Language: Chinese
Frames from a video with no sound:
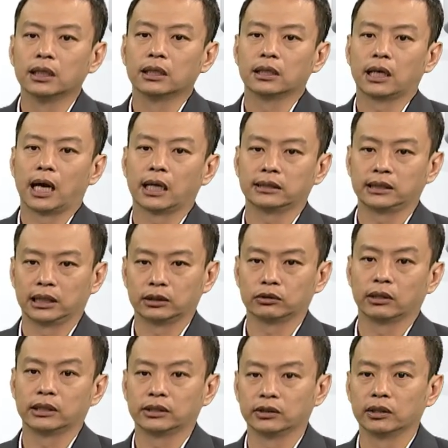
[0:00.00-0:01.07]
啊解出
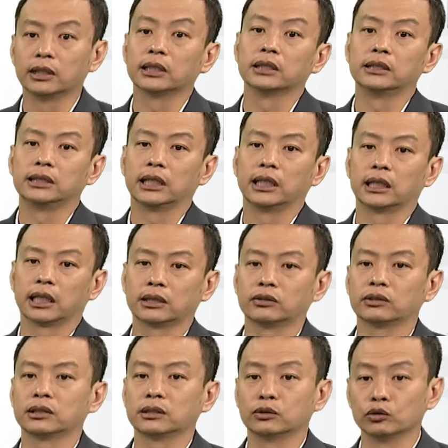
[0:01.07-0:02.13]
来只有一个解，那就
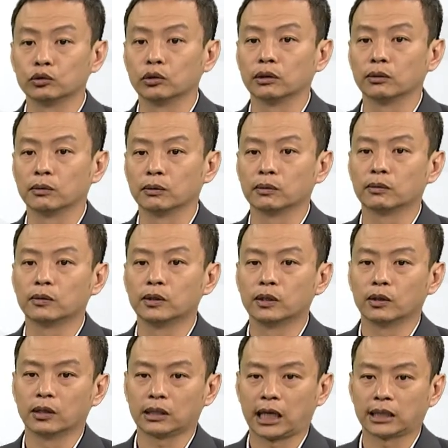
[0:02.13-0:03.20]
是如果
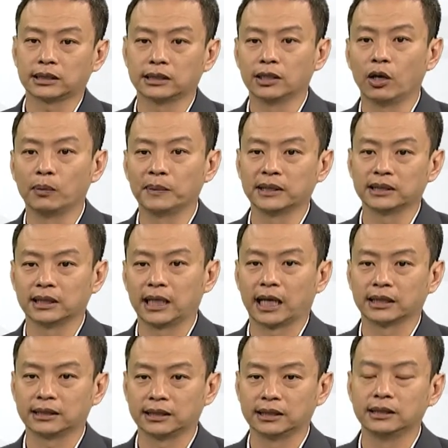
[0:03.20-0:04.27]
它是后面这
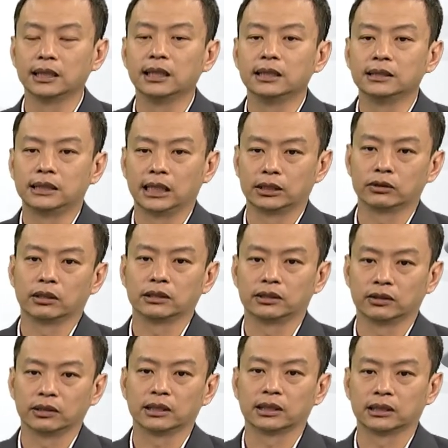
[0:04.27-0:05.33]
两型解出来只
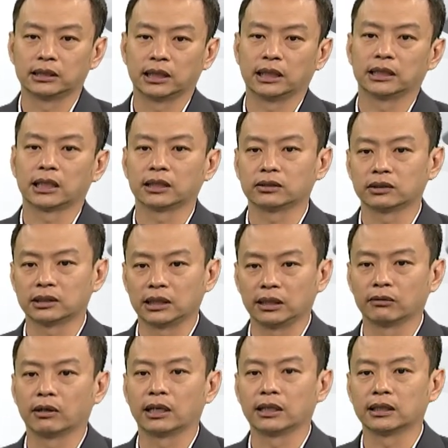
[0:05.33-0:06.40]
有一个解，那就是
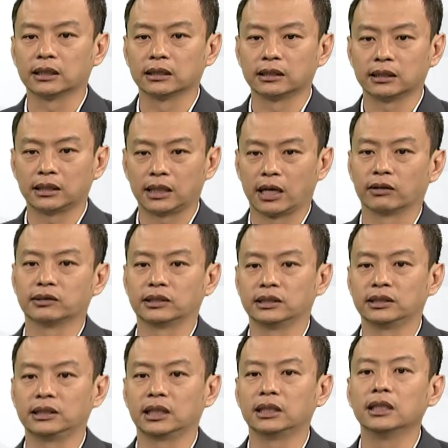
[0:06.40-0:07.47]
另外一个条直
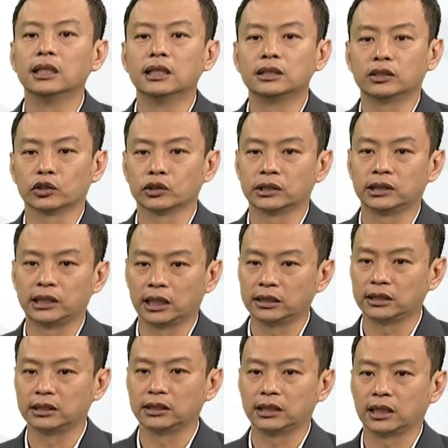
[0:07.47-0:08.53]
线就是千
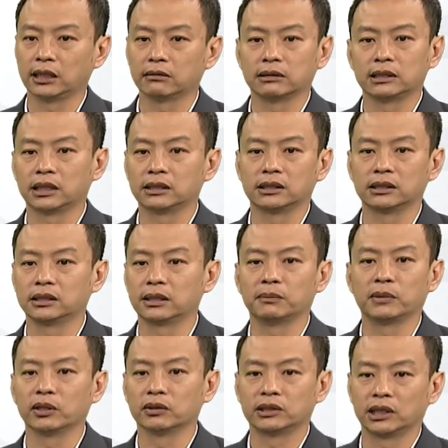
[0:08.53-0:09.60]
直线，因为千直线
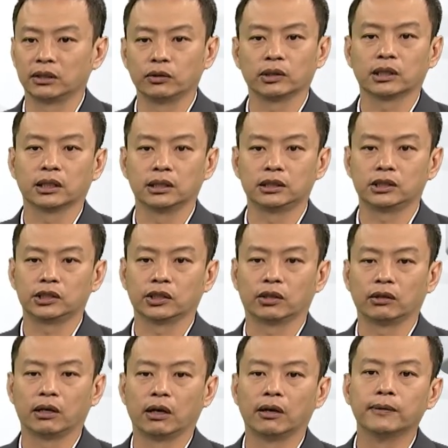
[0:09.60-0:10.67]
没有斜率可以求
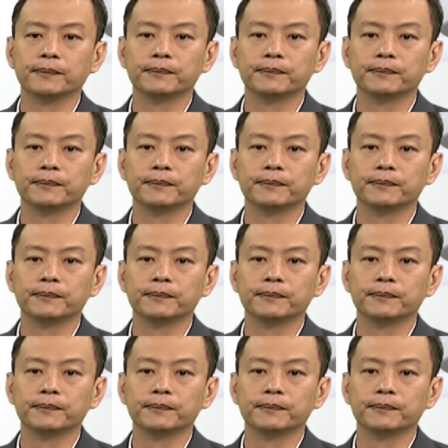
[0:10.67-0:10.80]
哈。